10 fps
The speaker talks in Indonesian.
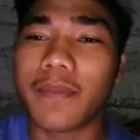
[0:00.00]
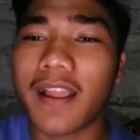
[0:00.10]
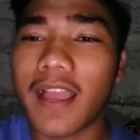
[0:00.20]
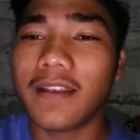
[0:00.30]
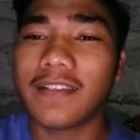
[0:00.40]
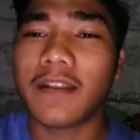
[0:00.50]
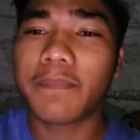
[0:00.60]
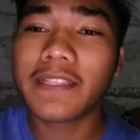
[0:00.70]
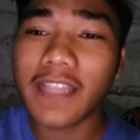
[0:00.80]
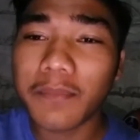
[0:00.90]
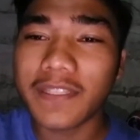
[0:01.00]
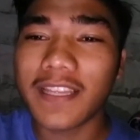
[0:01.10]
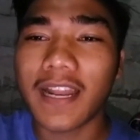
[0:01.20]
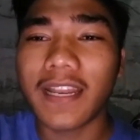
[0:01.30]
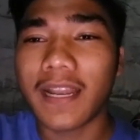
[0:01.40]
Semangat dan pantang
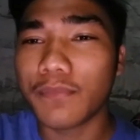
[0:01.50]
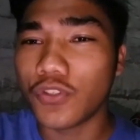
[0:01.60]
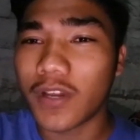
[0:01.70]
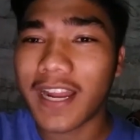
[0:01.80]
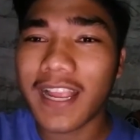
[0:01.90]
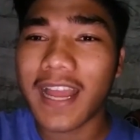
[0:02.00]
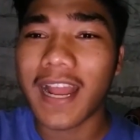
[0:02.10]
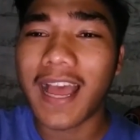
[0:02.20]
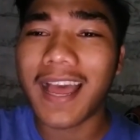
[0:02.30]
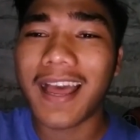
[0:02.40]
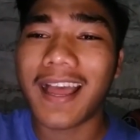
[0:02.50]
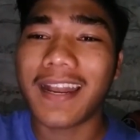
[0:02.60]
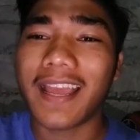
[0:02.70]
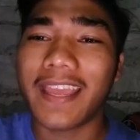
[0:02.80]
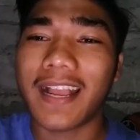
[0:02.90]
menyerah dalam menyuarakan hak-hak
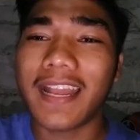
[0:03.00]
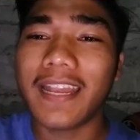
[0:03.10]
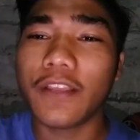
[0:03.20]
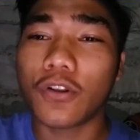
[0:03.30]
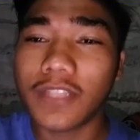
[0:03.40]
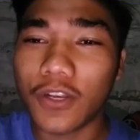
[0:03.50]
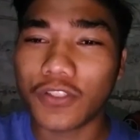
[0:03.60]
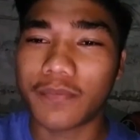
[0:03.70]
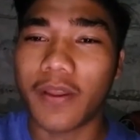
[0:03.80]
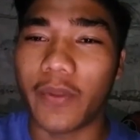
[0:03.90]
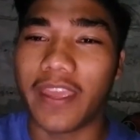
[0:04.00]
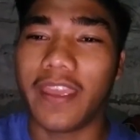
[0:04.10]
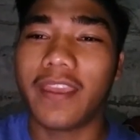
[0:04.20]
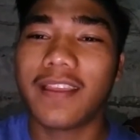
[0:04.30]
anak yang ada di kota Losmawe.